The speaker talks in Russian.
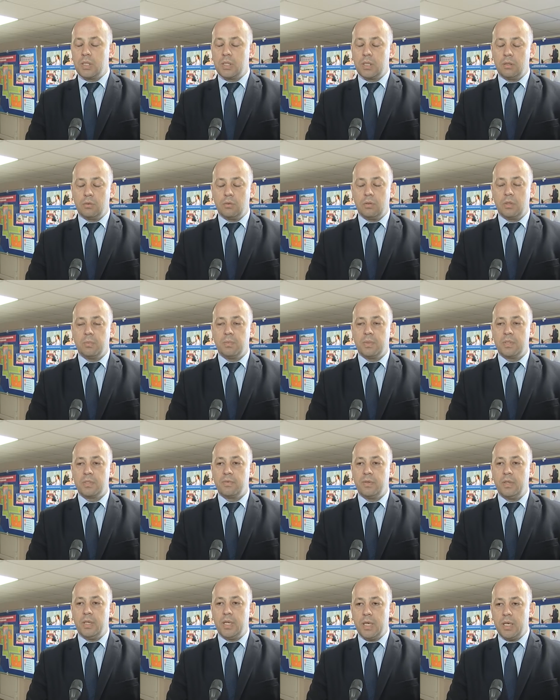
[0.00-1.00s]
которая
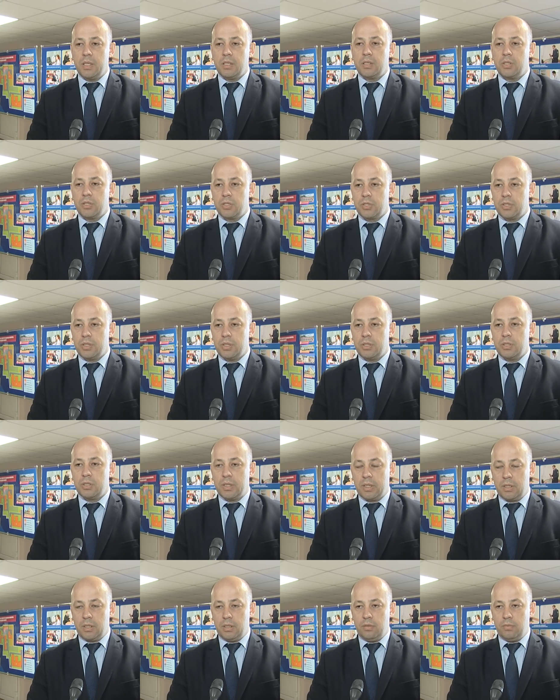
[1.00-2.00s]
позволяет решить
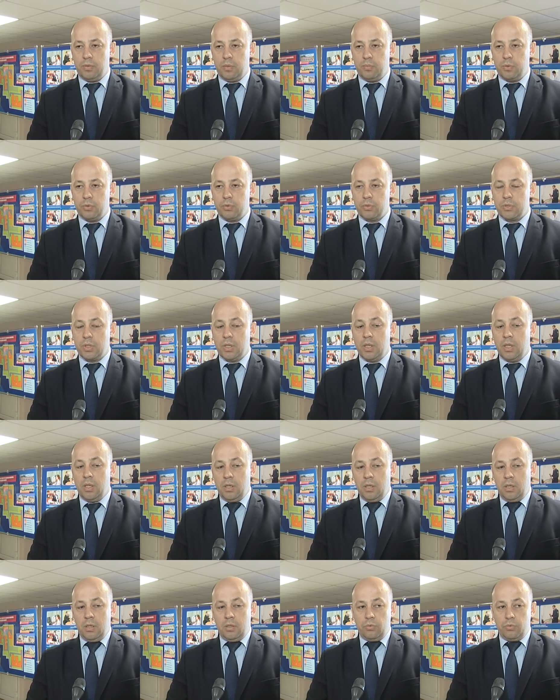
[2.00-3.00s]
такие вопросы
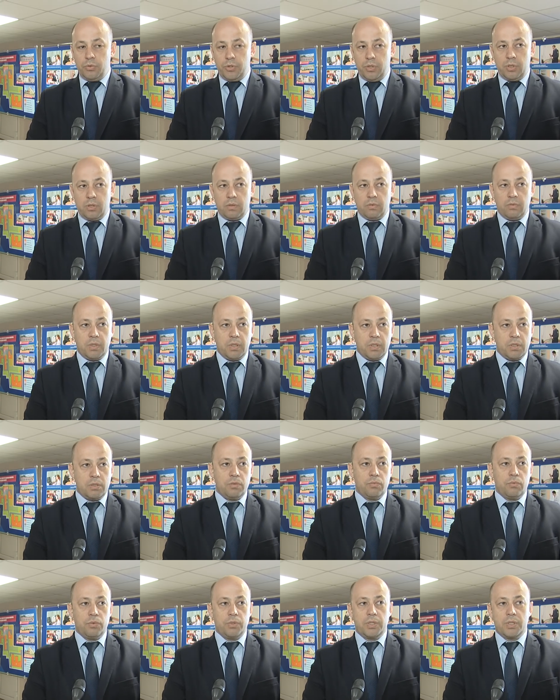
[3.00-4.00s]
учитывая
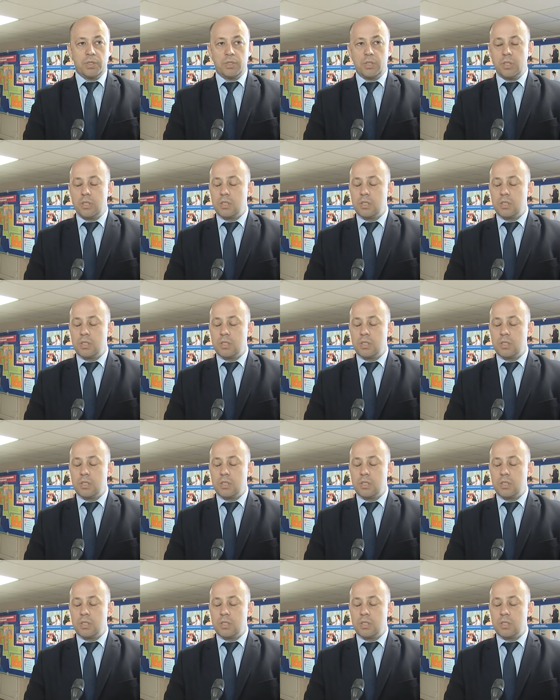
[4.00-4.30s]
сегодняшнее